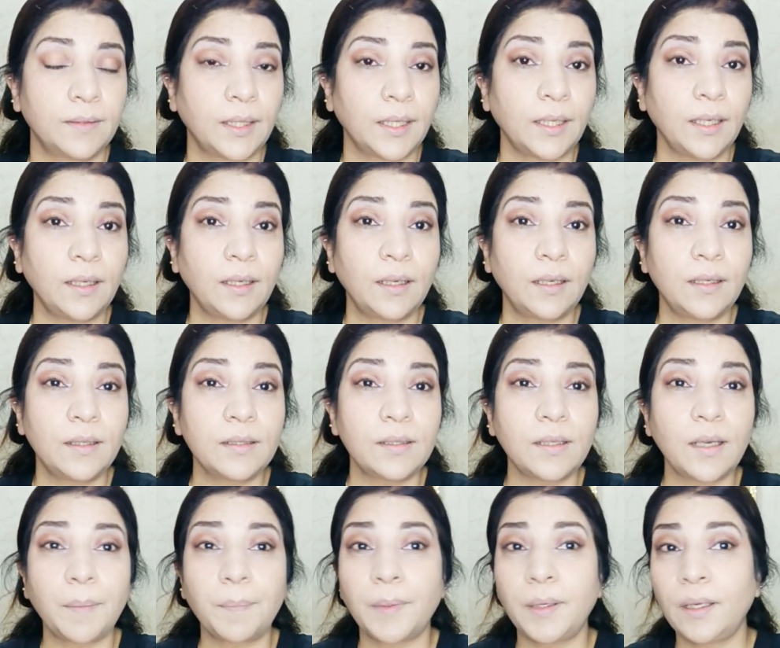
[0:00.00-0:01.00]
का कलर
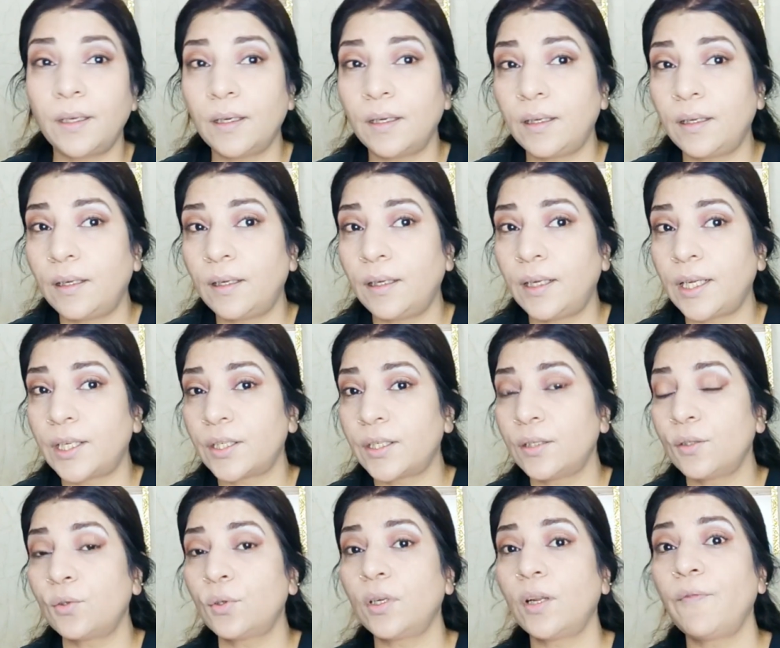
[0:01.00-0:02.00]
से आपकी
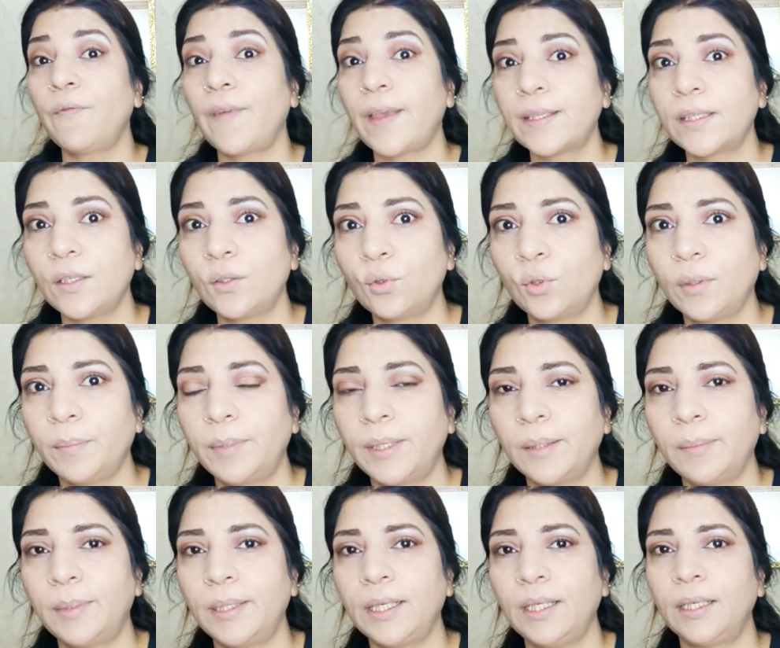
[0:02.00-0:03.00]
लैशेज़ जो ना वैसी थोड़ी
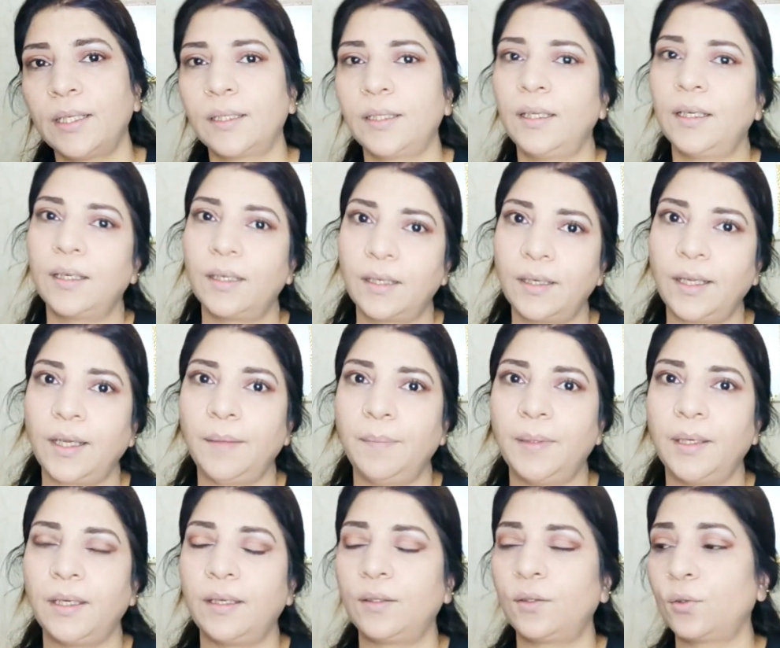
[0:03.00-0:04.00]
बड़ी बड़ी लगती हैं अगर नहीं
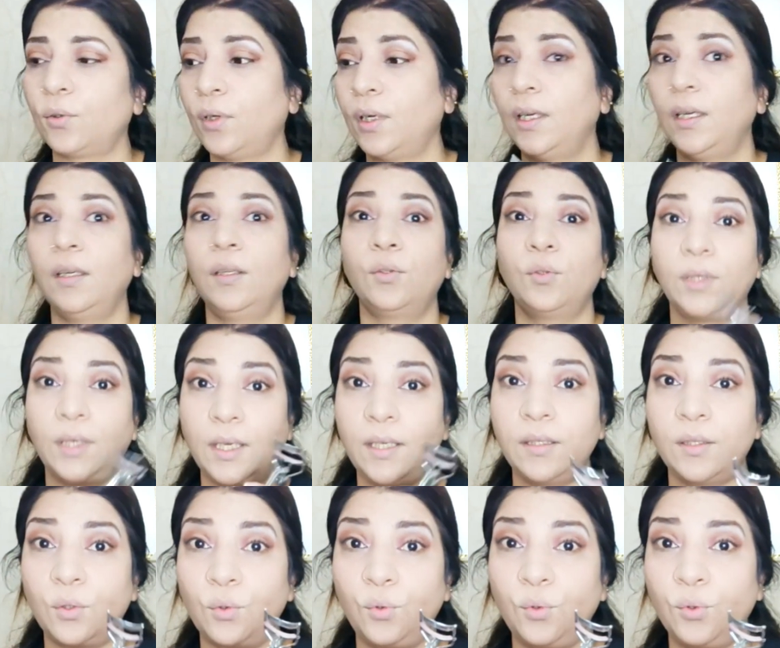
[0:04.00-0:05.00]
भी हैं तो तो
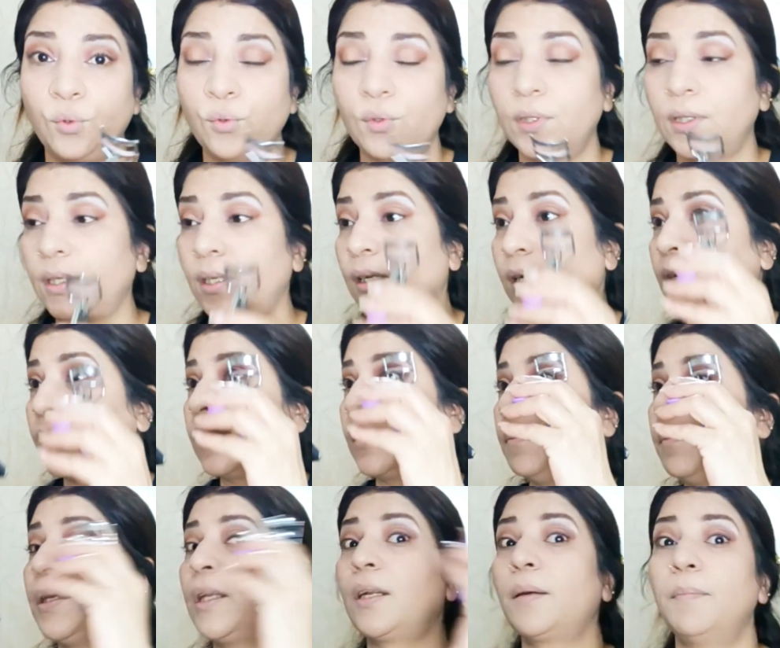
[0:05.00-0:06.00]
ये ज़रूर यूज़ किया
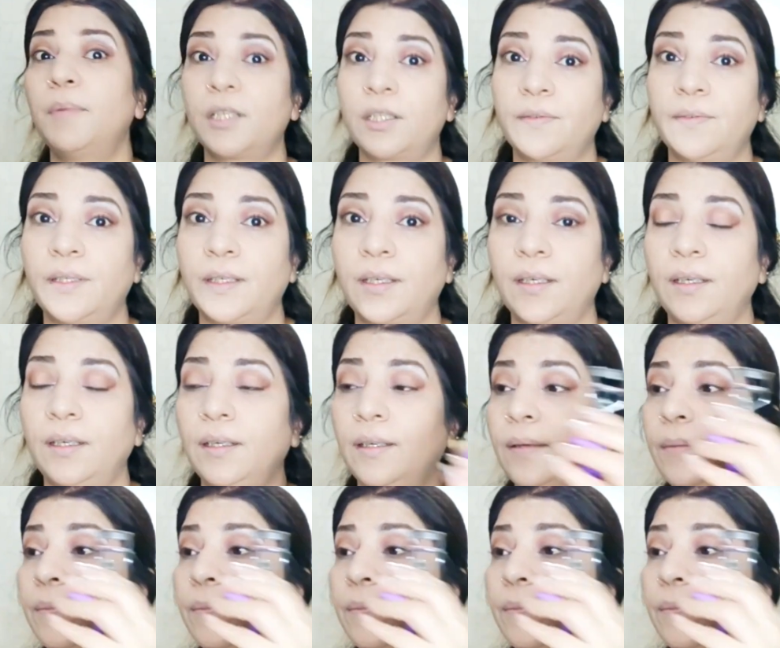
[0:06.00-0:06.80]
करें मेरा मशवरा है